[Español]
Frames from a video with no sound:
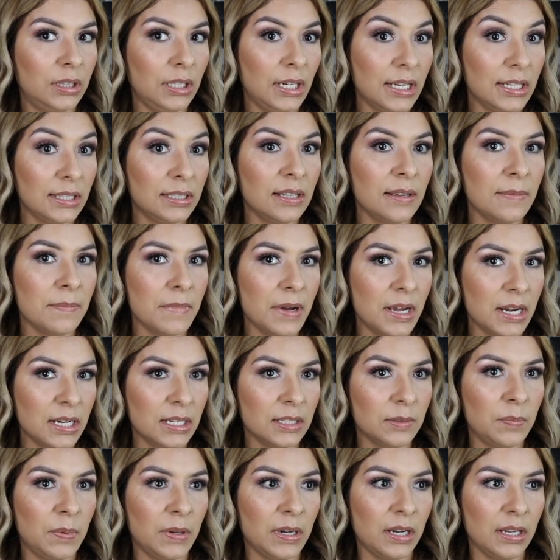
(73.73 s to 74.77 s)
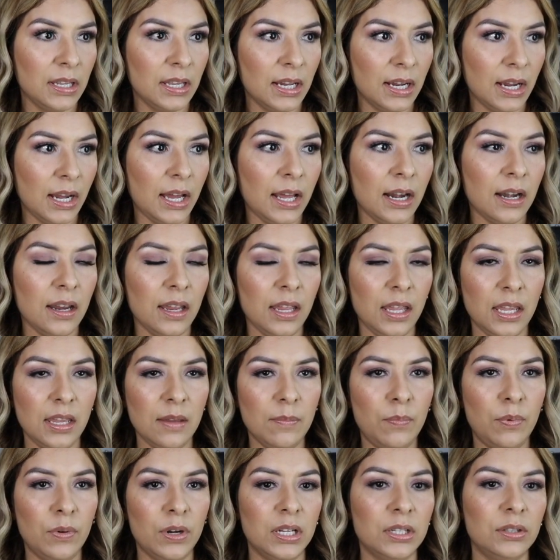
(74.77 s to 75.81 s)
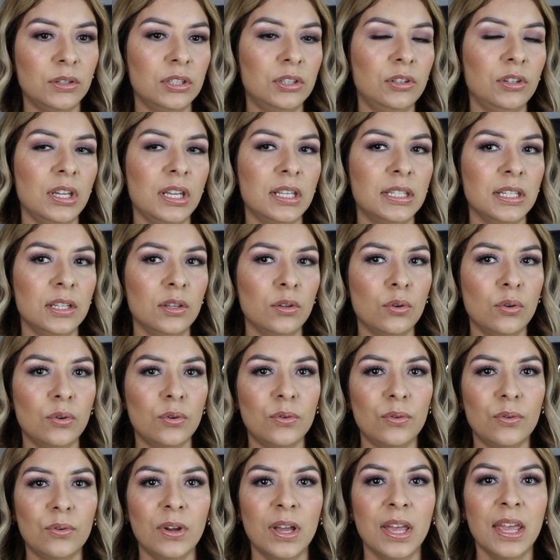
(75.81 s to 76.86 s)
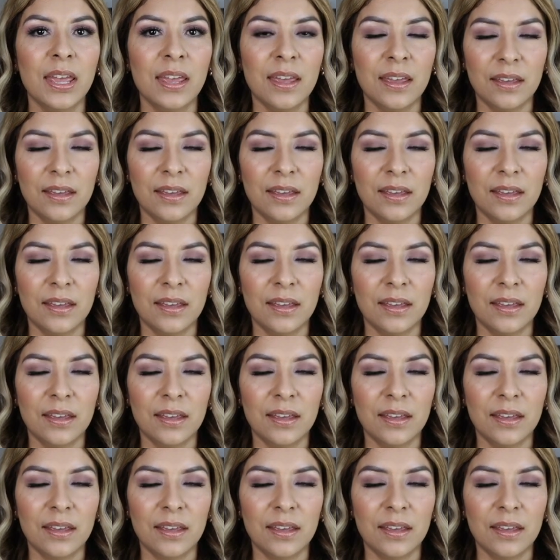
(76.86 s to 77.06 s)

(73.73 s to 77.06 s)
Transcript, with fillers: tres semanas para llegar y por eso estoy haciendo